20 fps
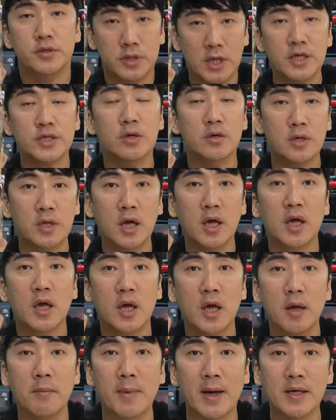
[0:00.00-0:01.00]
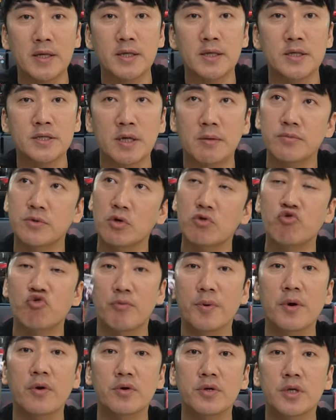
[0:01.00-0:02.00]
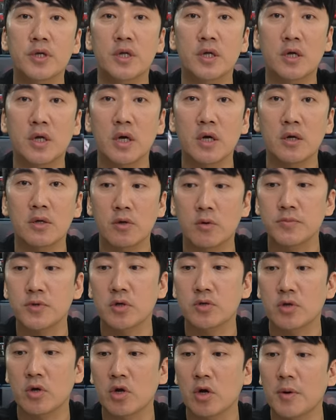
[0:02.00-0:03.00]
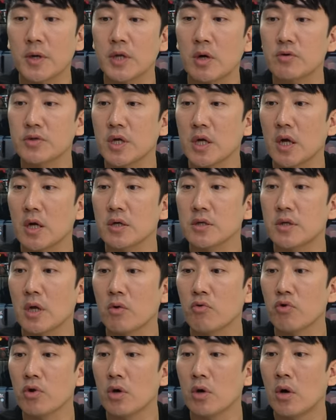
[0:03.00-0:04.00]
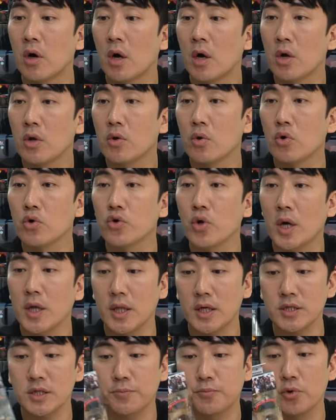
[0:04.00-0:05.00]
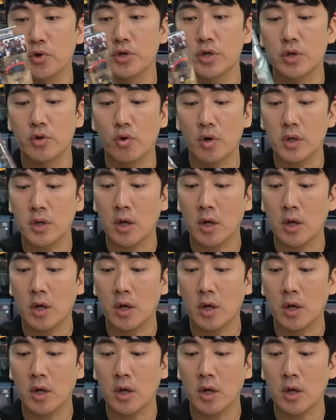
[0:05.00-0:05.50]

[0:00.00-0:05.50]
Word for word: 다섯 개에 13,900원이니까 엄청 저렴하다고 생각이 되고요. 요것도 하나씩 보여드리도록